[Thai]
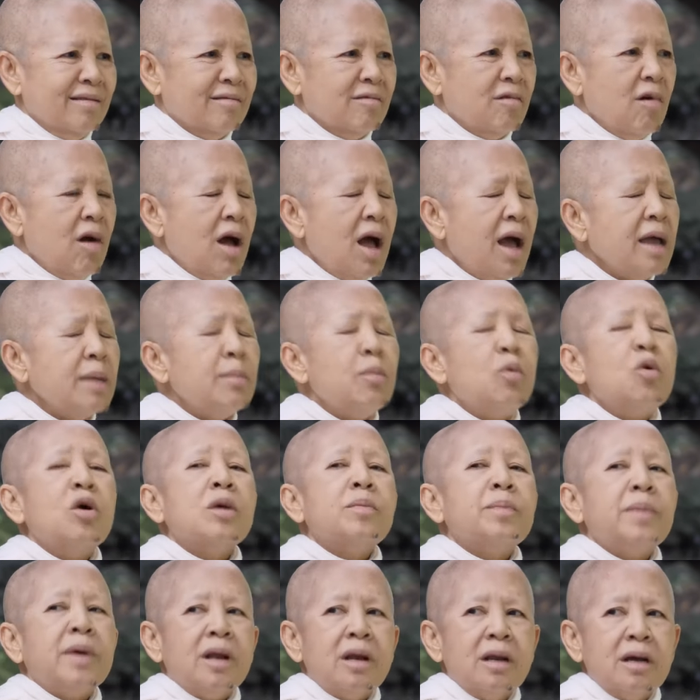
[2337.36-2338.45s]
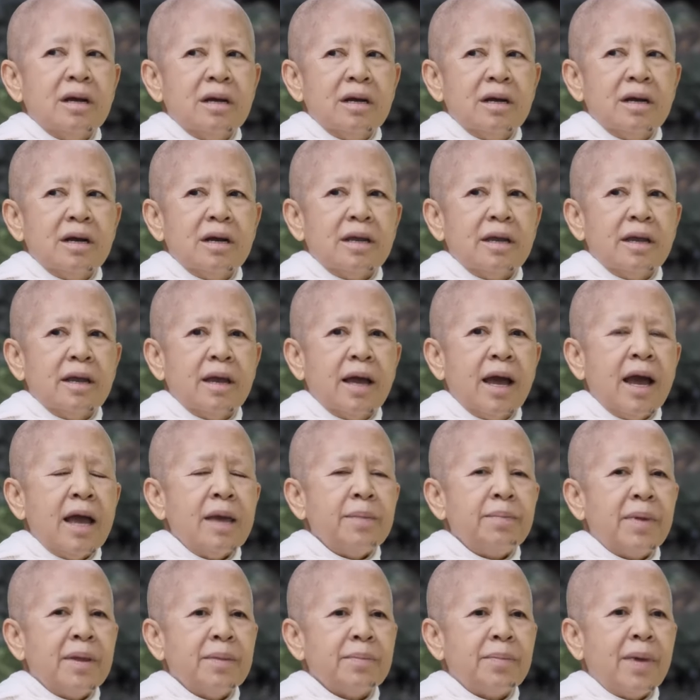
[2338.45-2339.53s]
ก็ให้บวชไปเลยให้
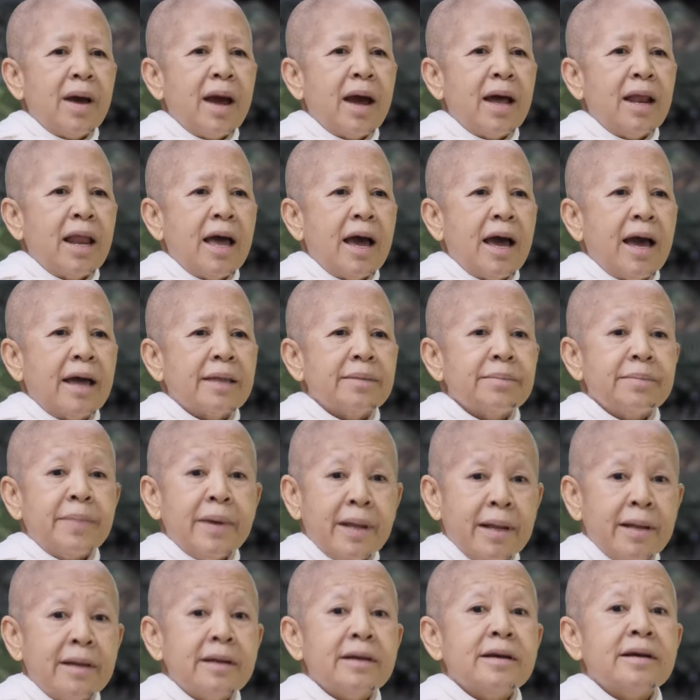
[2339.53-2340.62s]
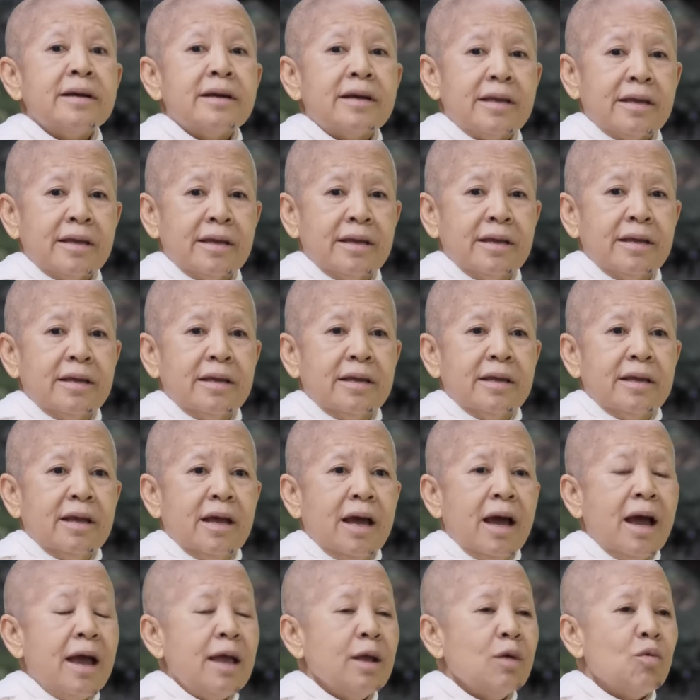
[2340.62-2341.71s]
เป็นพระอรหันต์ไปเลย
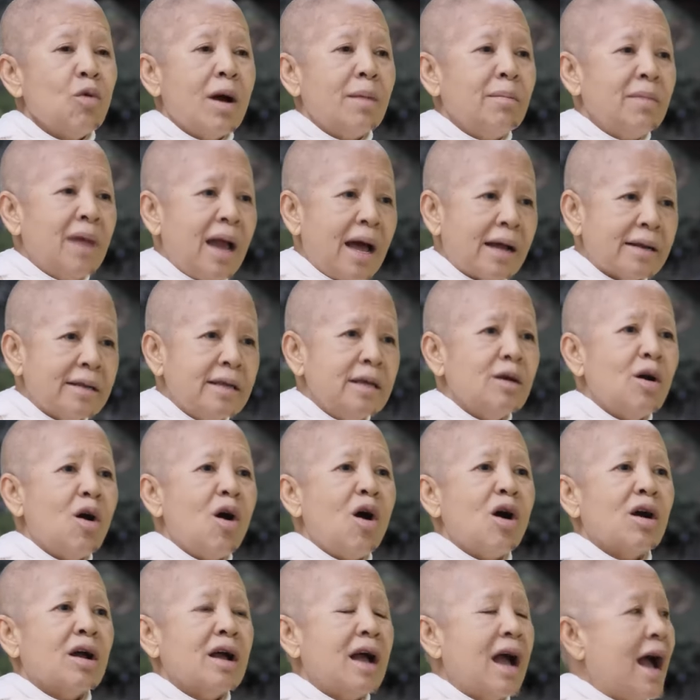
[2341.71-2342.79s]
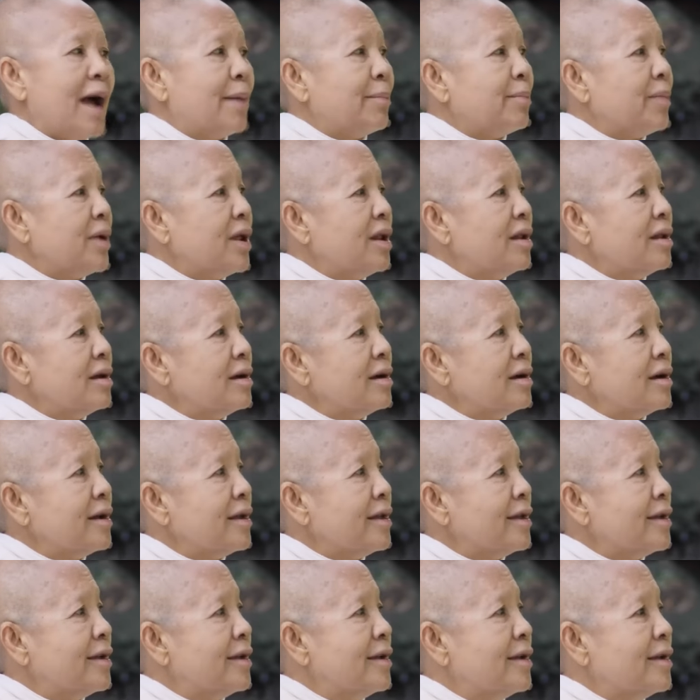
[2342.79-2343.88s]
ให้ความรักนี่งอกงามไปเลย
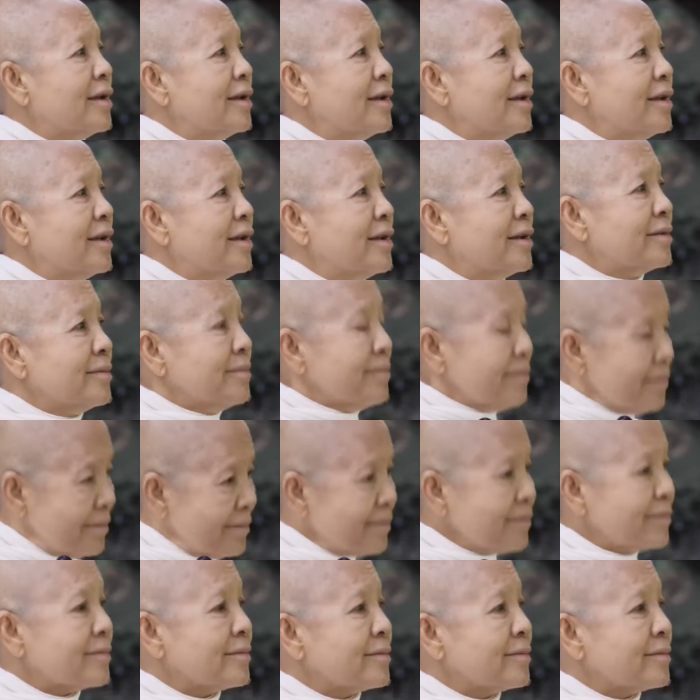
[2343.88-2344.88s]
อืม